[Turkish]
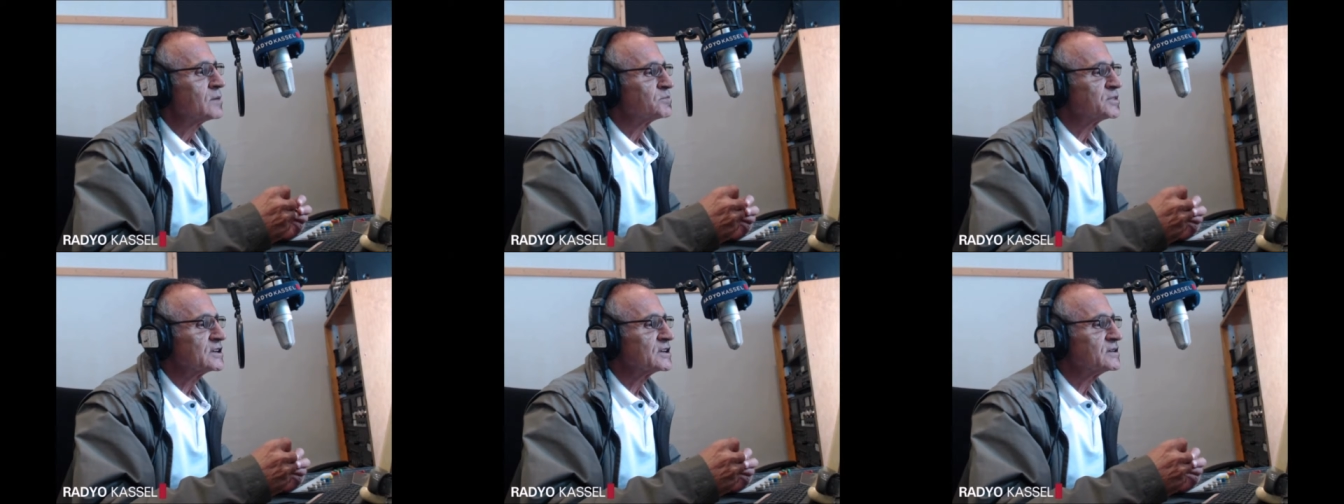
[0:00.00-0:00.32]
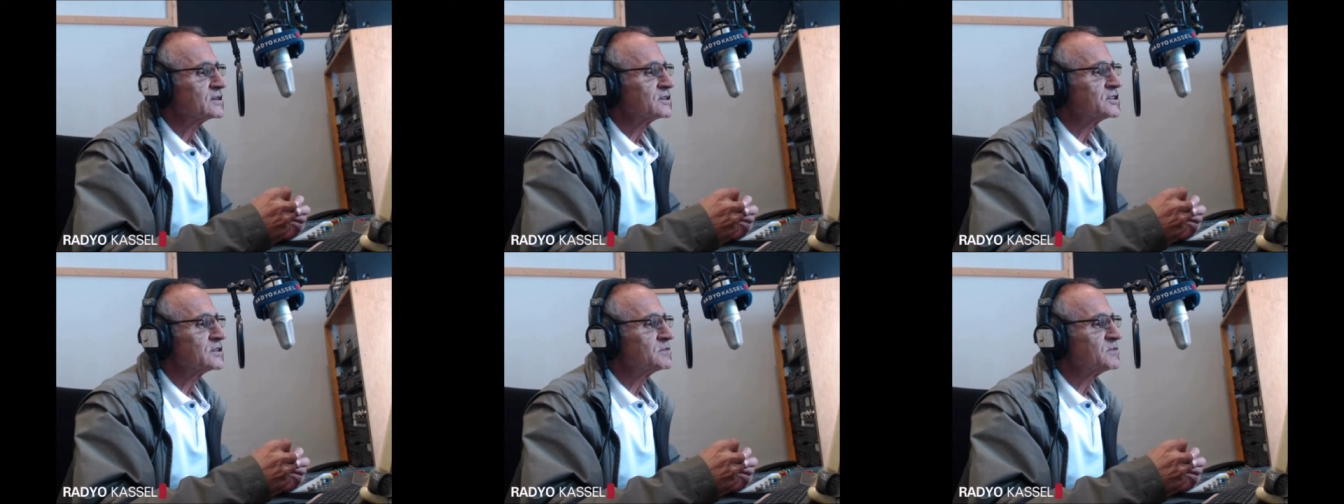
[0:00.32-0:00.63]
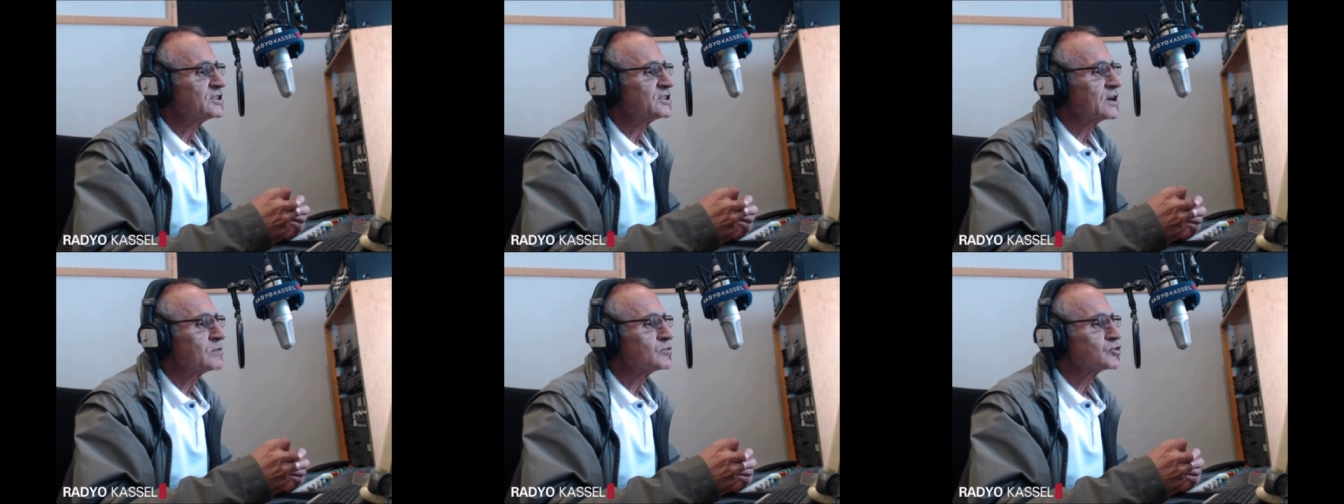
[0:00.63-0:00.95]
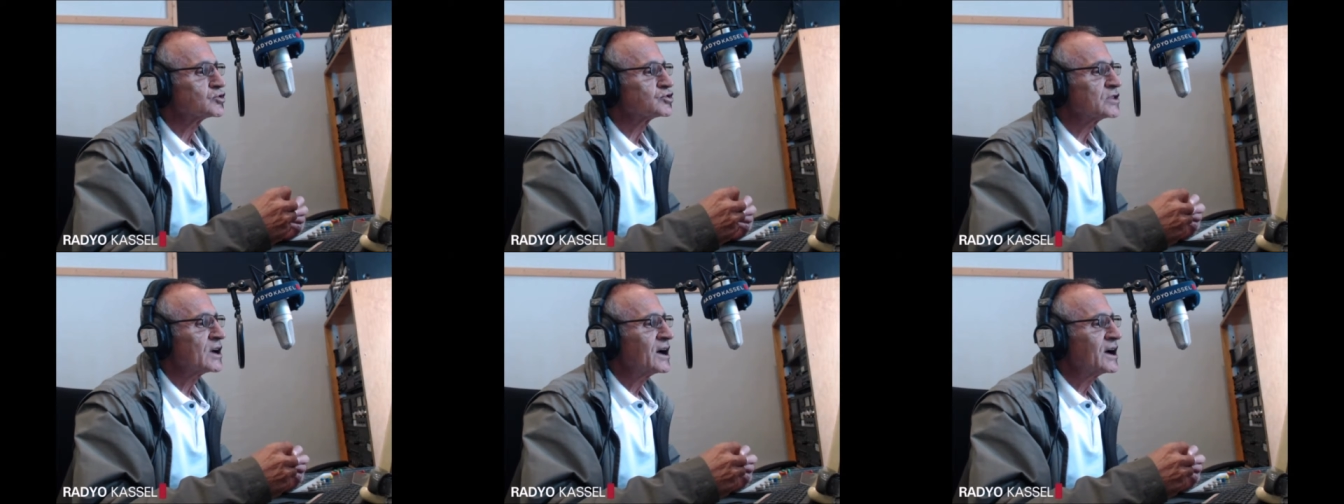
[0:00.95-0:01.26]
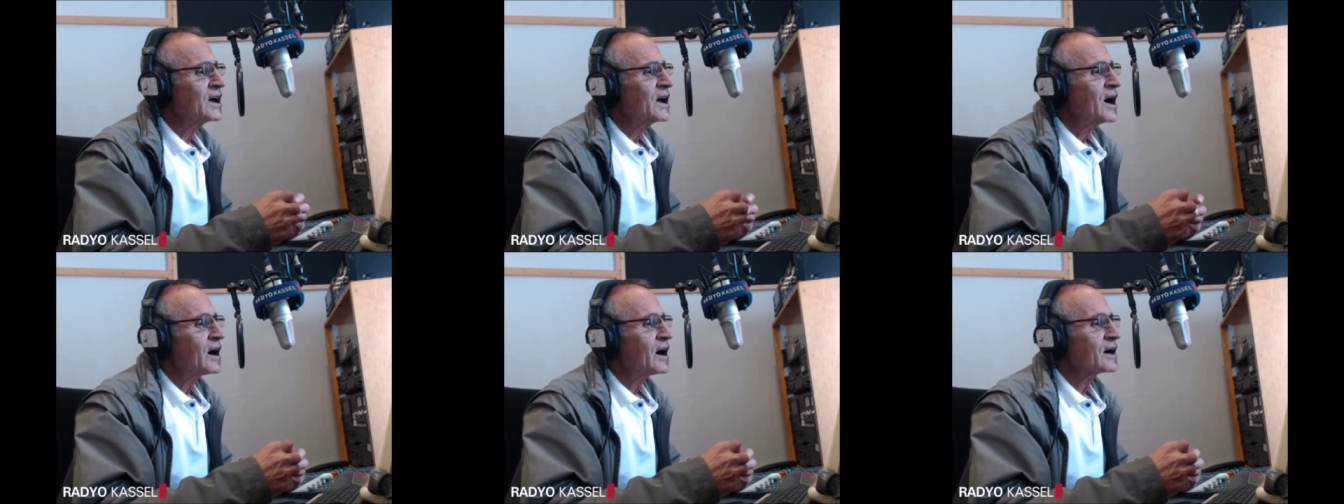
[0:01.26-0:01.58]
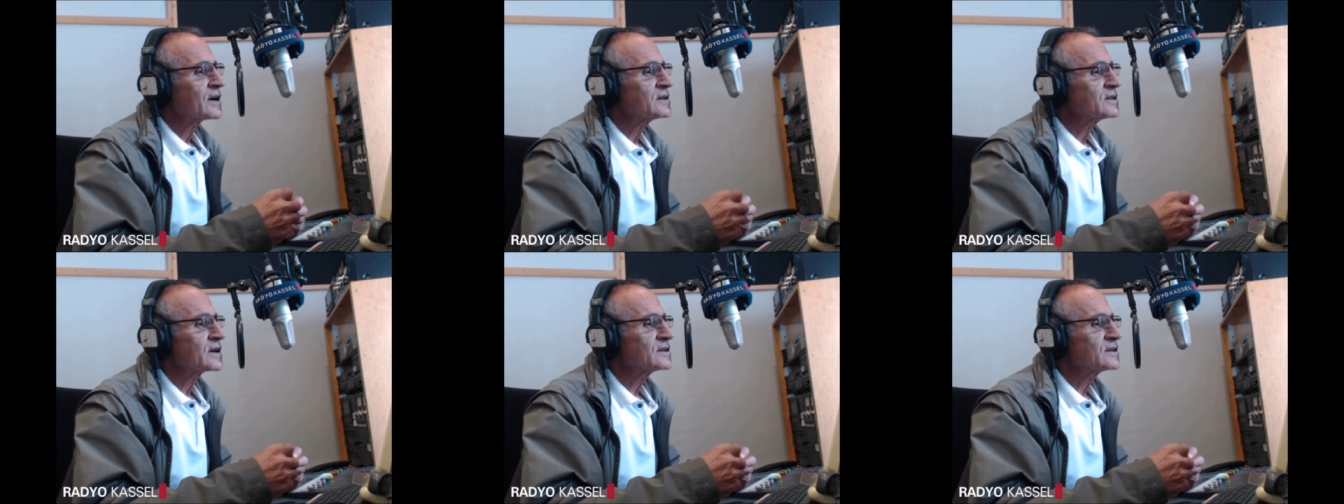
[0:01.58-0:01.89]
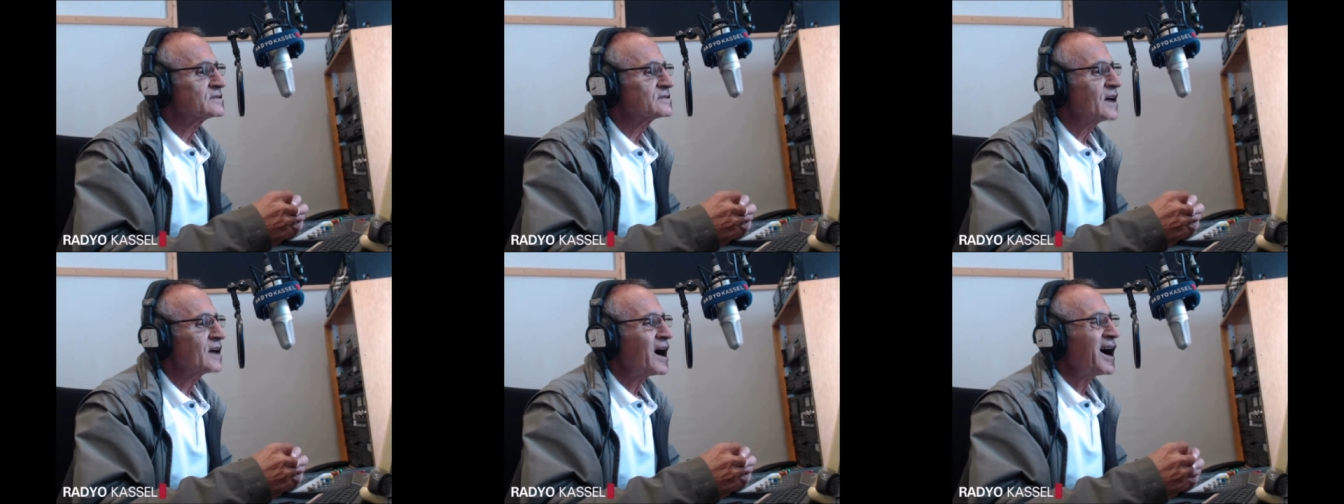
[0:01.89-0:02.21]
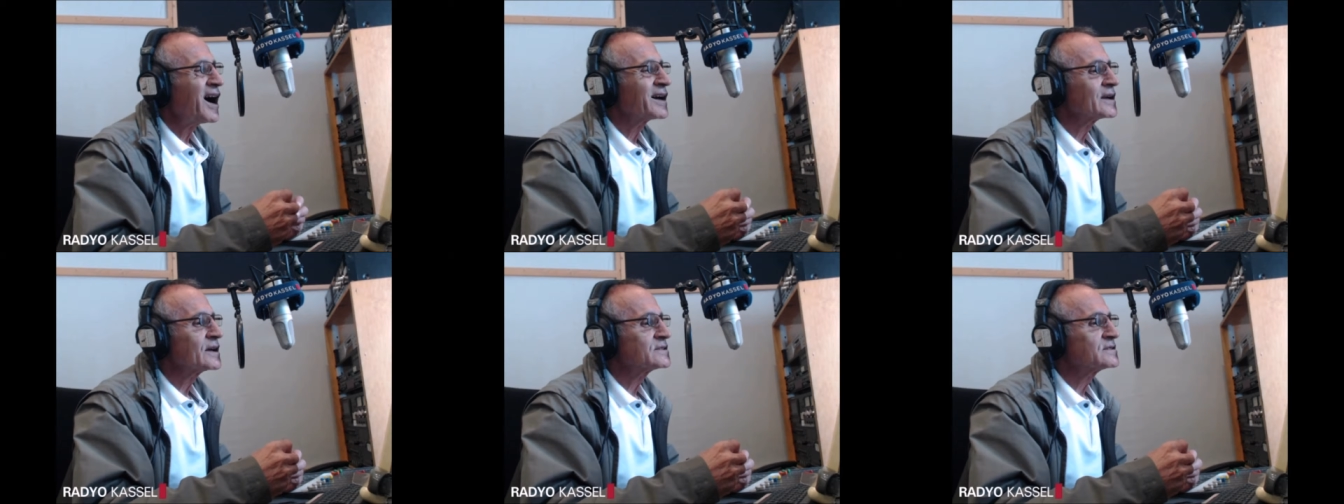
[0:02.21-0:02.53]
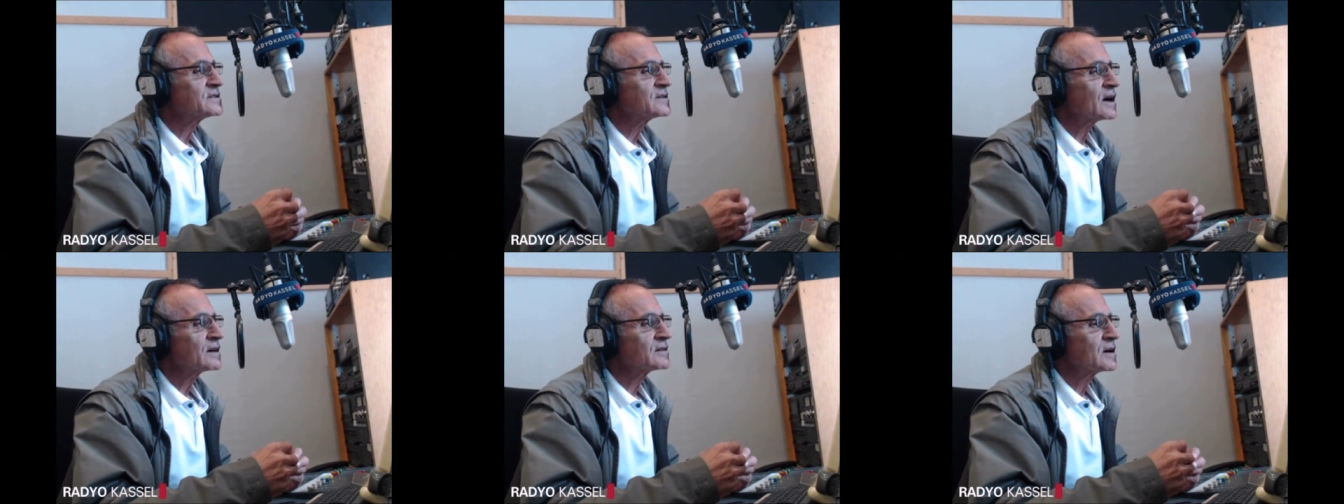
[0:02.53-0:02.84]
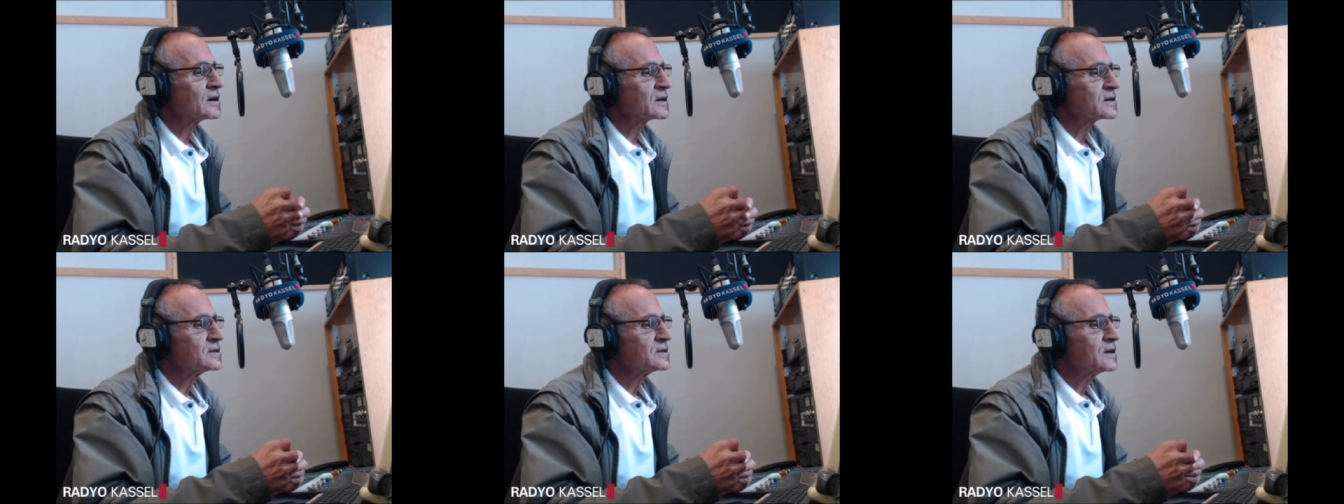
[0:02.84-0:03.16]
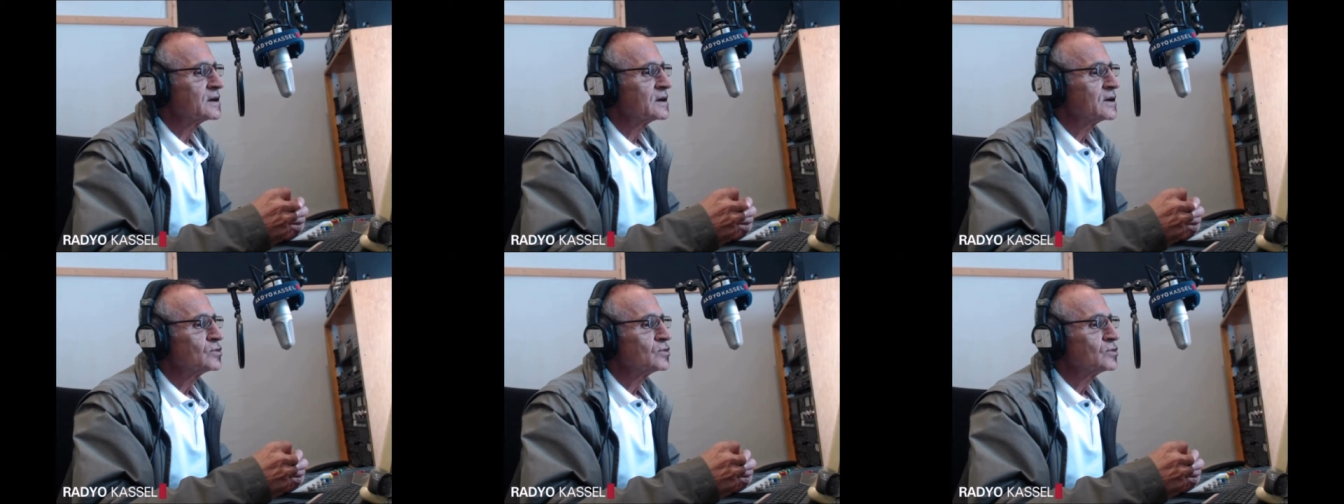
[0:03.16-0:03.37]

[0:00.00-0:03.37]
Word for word: Birlik 20 Temmuz'da aralarında ana tren garı,